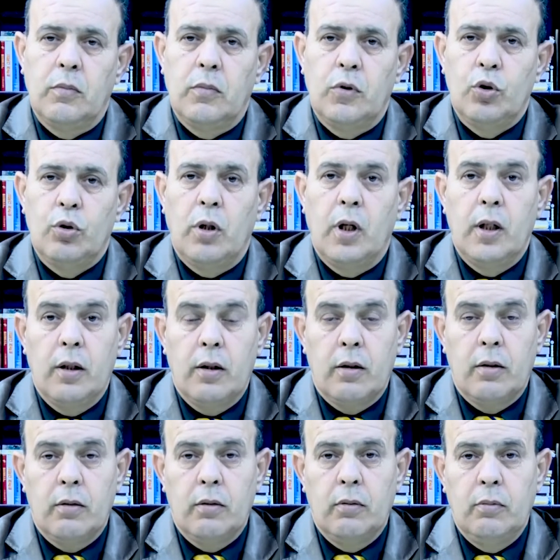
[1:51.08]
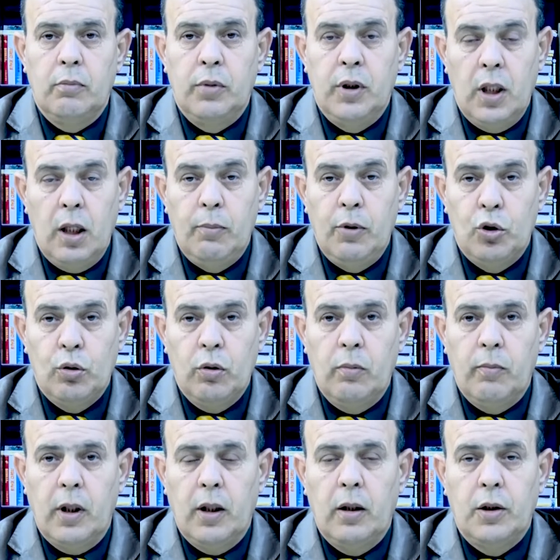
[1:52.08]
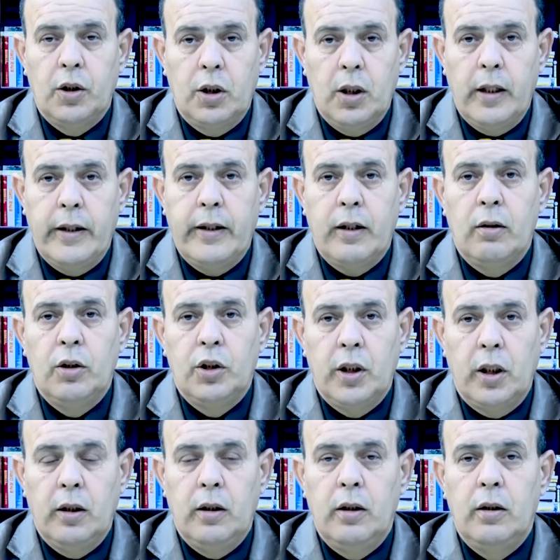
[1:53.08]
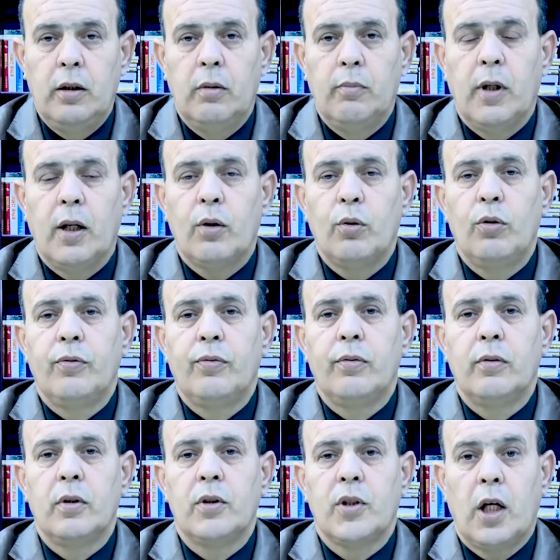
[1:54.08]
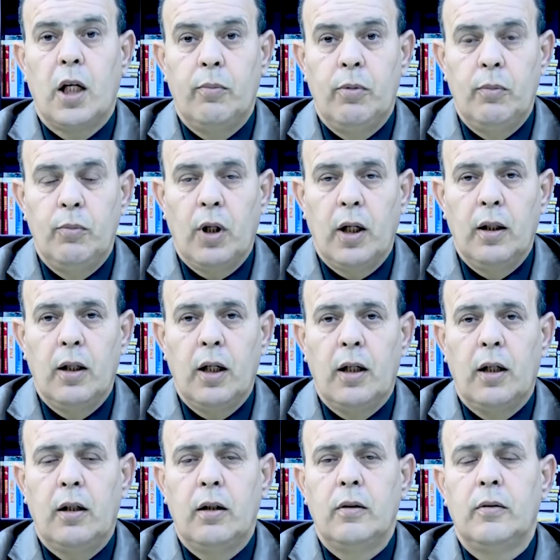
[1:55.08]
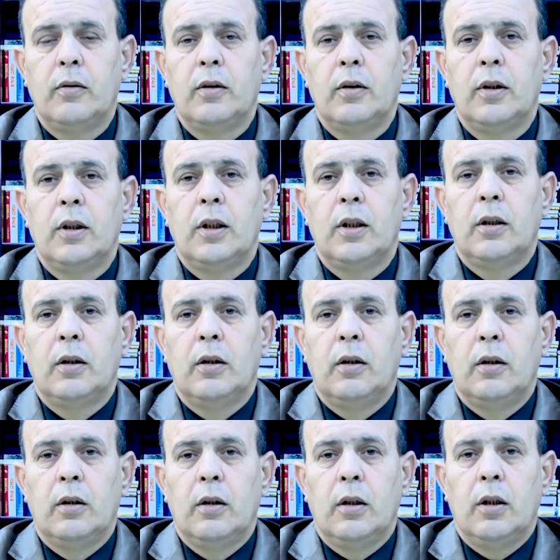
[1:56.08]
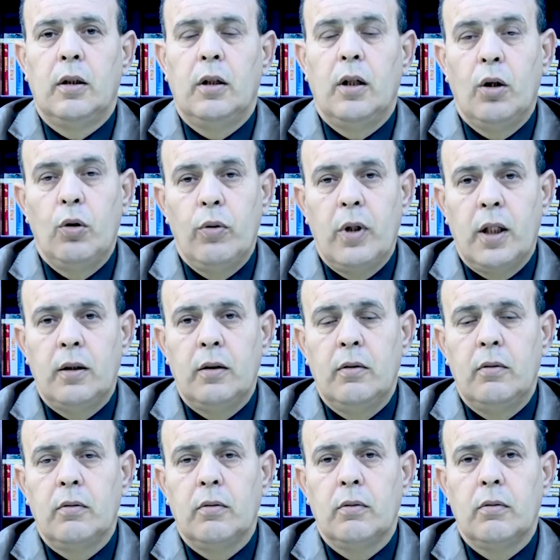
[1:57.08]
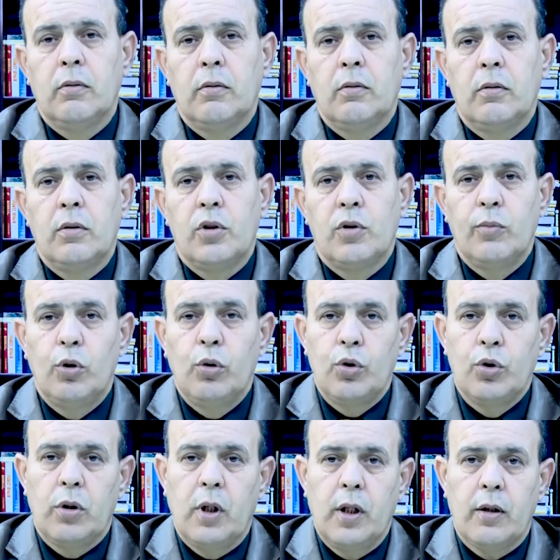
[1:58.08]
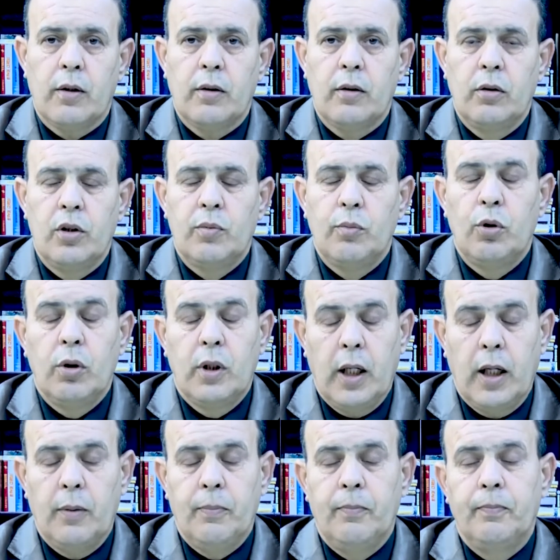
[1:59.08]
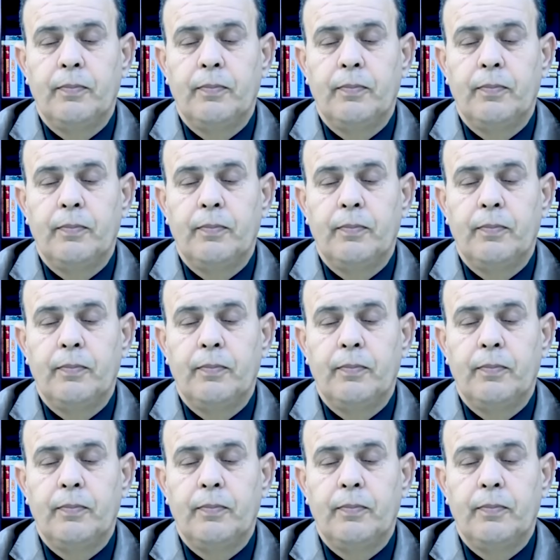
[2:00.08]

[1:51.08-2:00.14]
زهير بن أبي سلمى الشاعر الجاهلي المعروف صاحب المعلقة له ولد اسمه زهير اسمه كعب